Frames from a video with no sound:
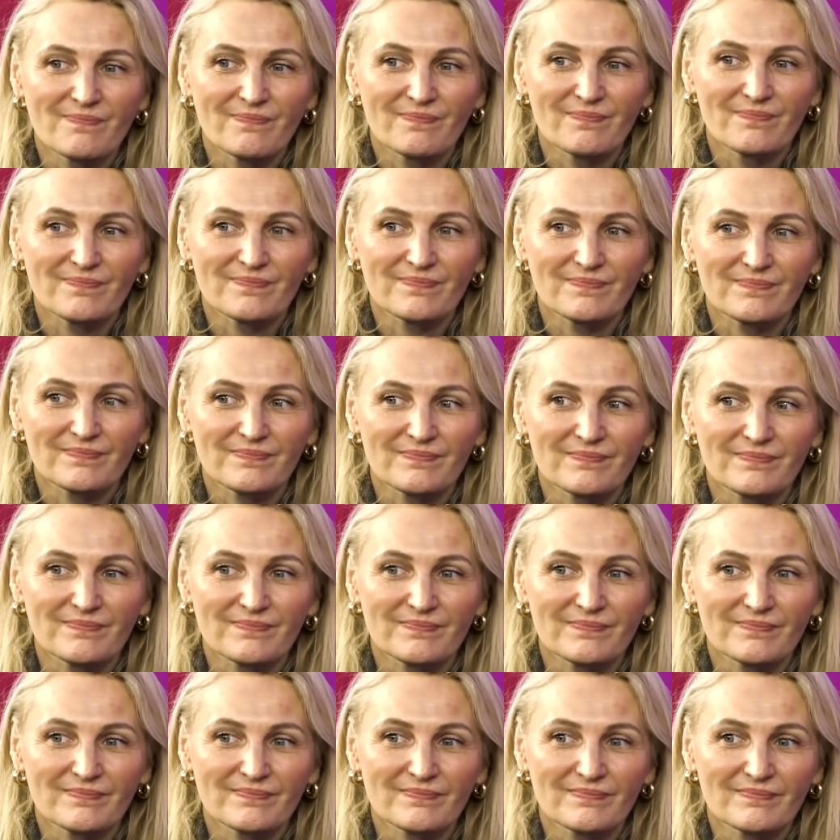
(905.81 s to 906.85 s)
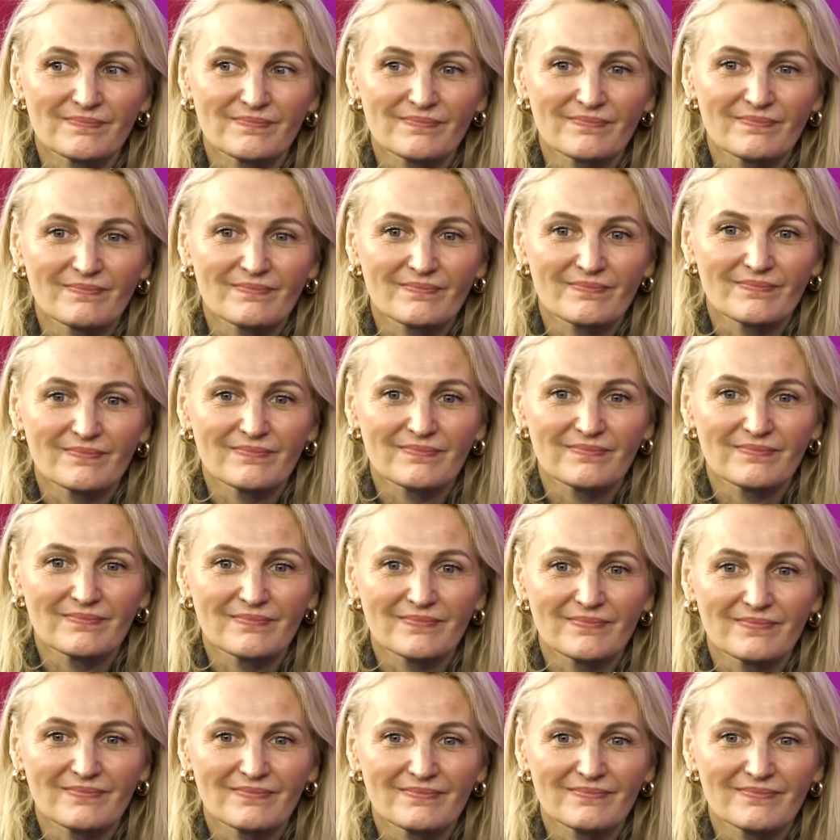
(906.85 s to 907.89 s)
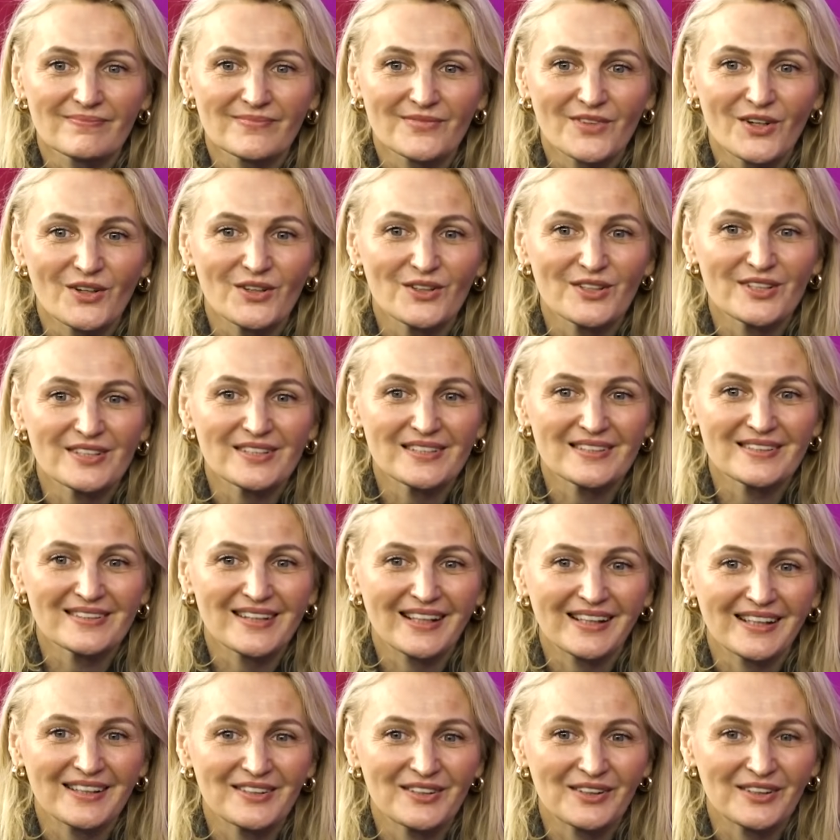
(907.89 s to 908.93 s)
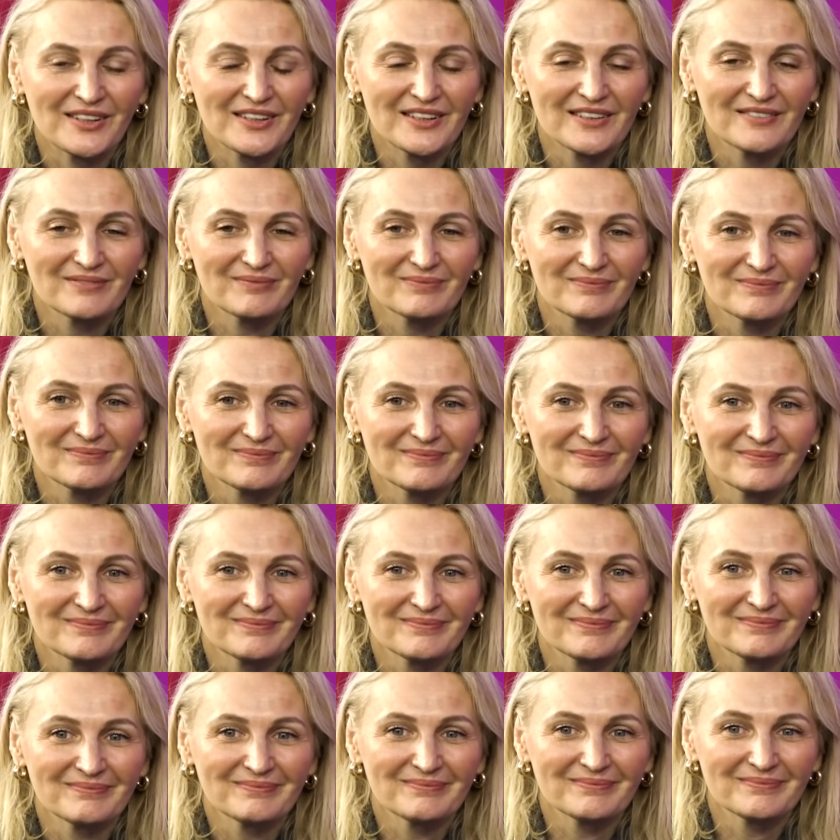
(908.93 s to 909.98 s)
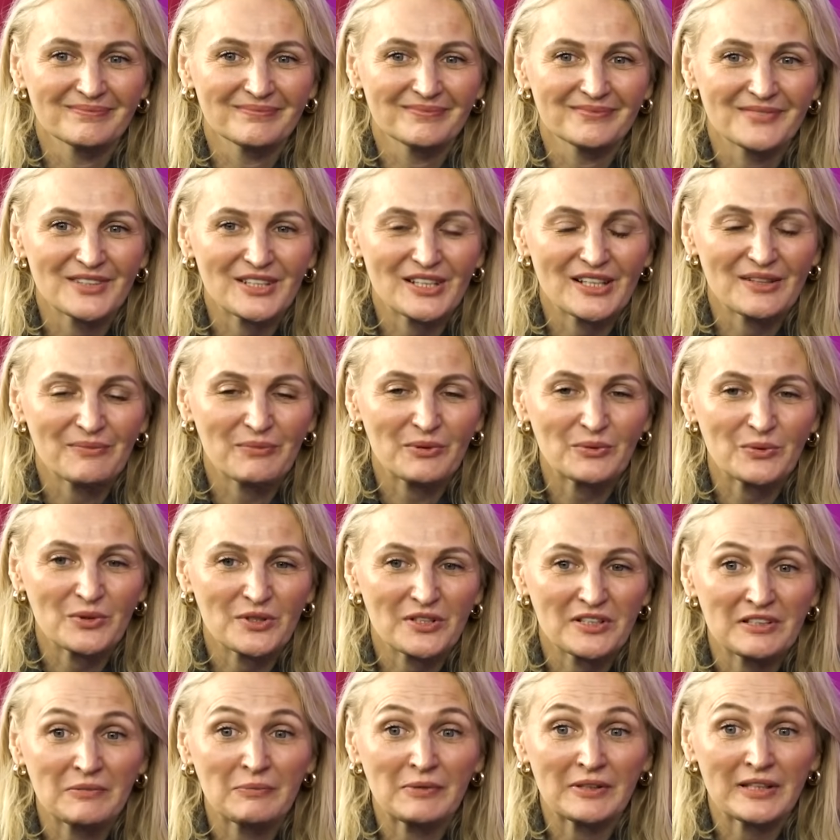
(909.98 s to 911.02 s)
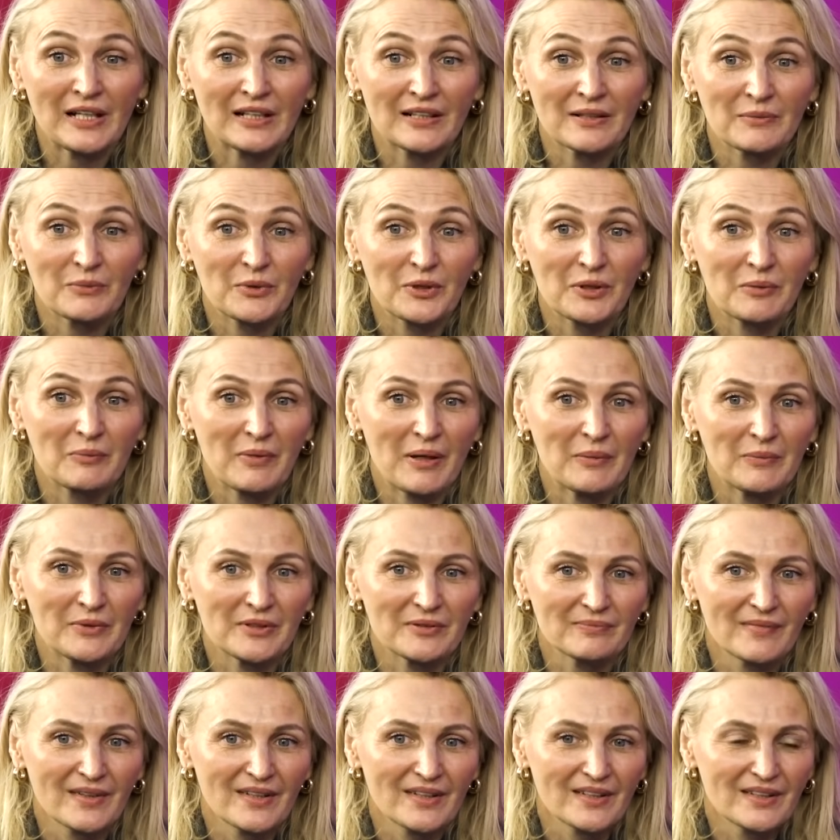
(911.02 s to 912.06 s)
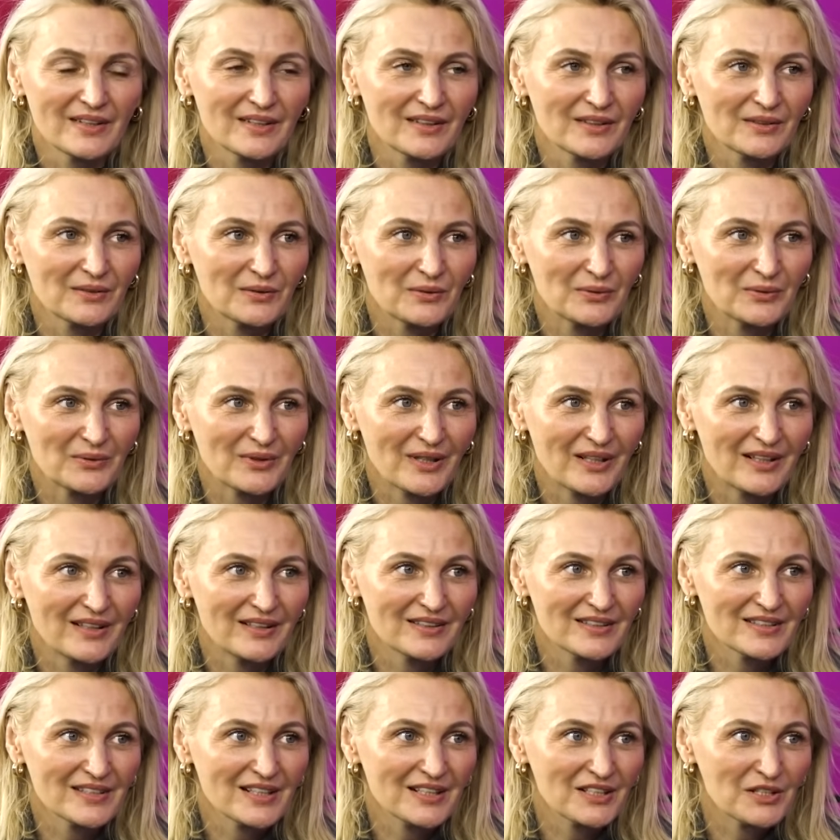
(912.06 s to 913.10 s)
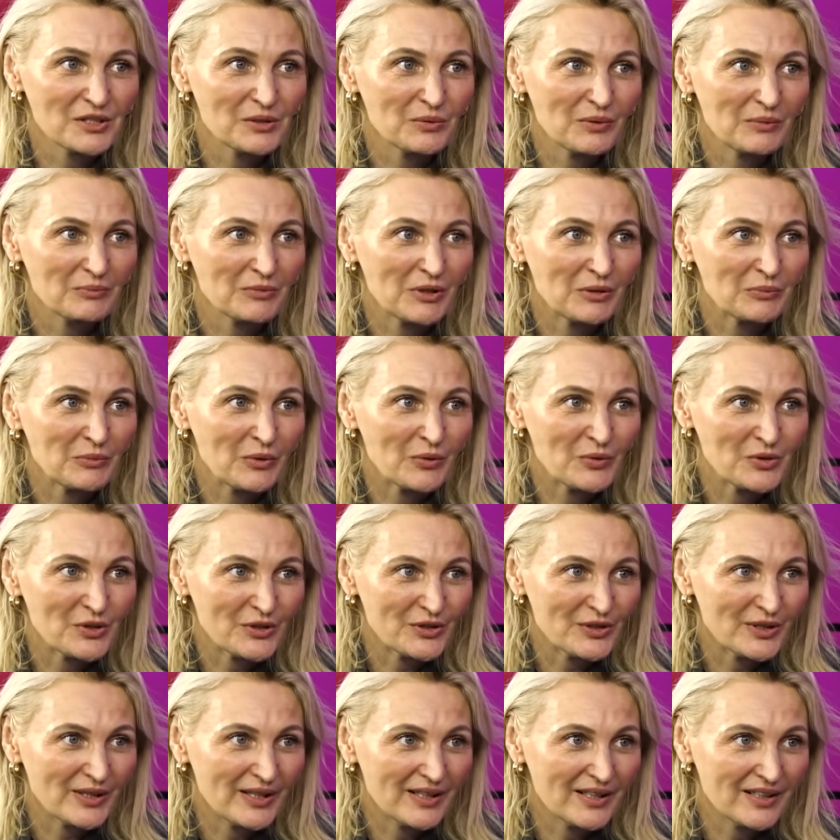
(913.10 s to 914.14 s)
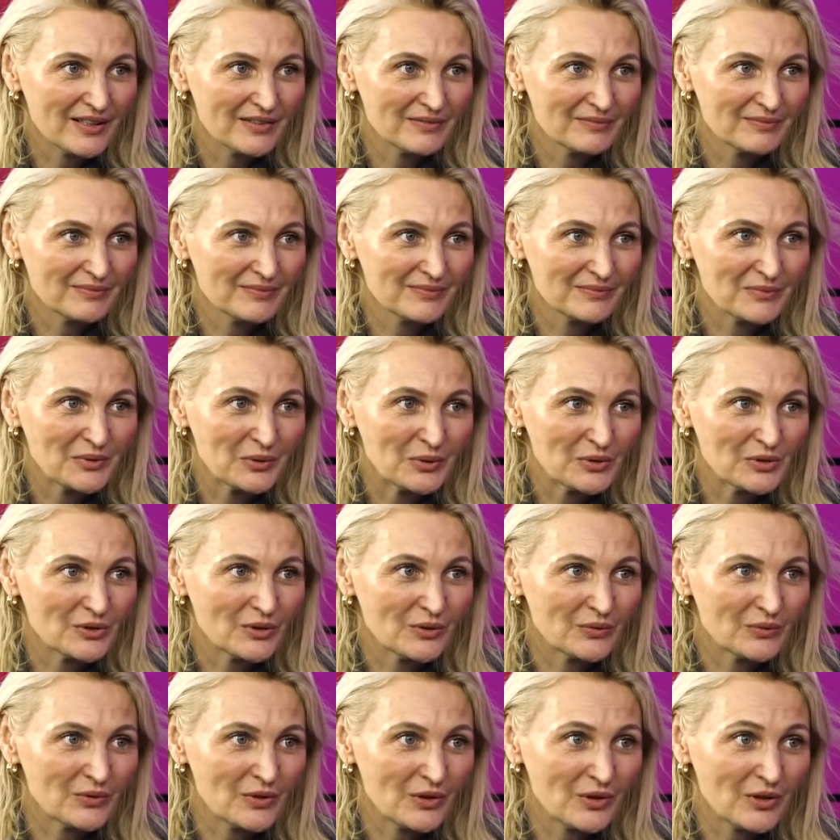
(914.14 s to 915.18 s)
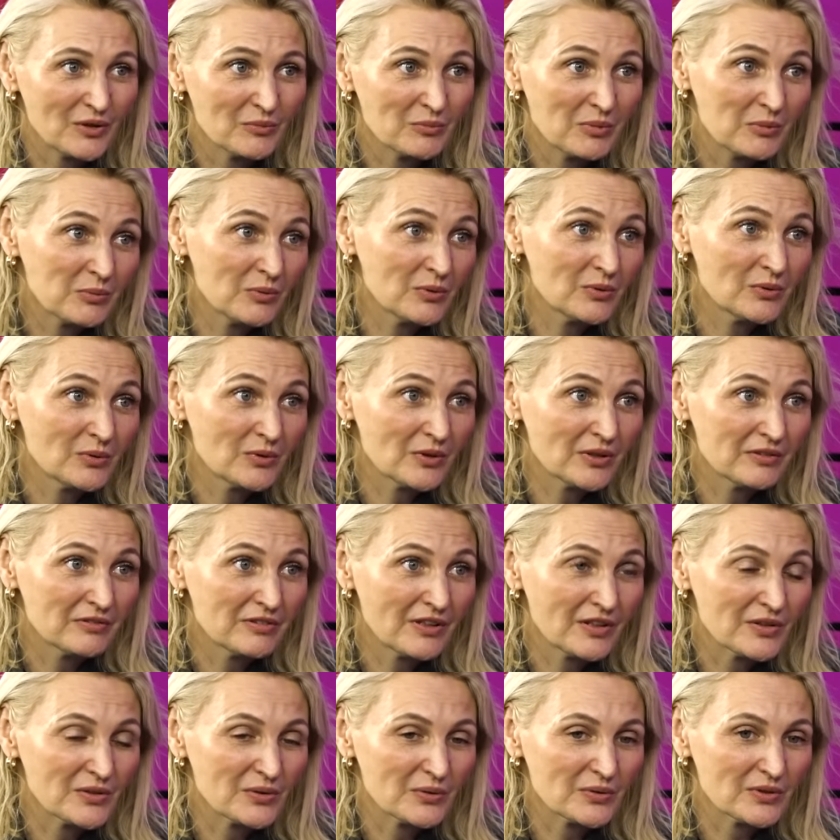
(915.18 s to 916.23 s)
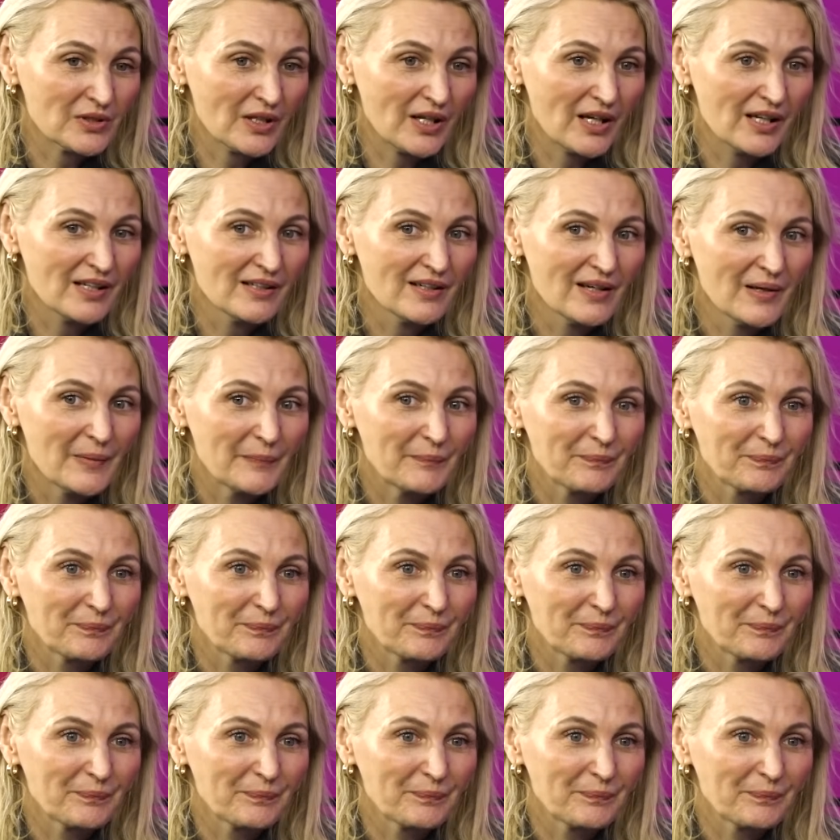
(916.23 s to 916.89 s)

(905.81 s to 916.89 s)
Mm, to jest takie trochę, mm, myślę, podróż sentymentalna mojej mamy, mhm. która zaraziła mnie i moją siostrę mm, miłością do popkultury francuskiej